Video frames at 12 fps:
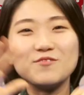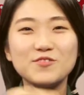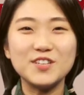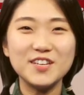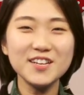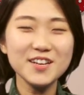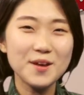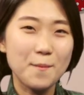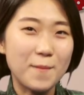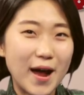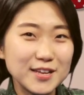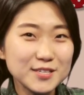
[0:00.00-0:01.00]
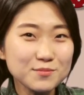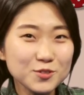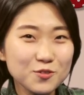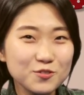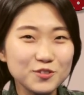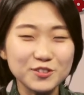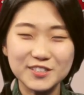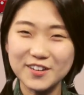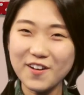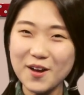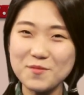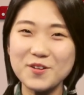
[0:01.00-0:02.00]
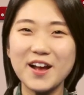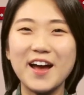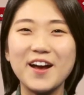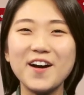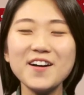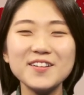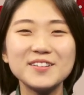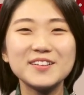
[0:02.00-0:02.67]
우리 말씀 속으로 들어가 볼까요?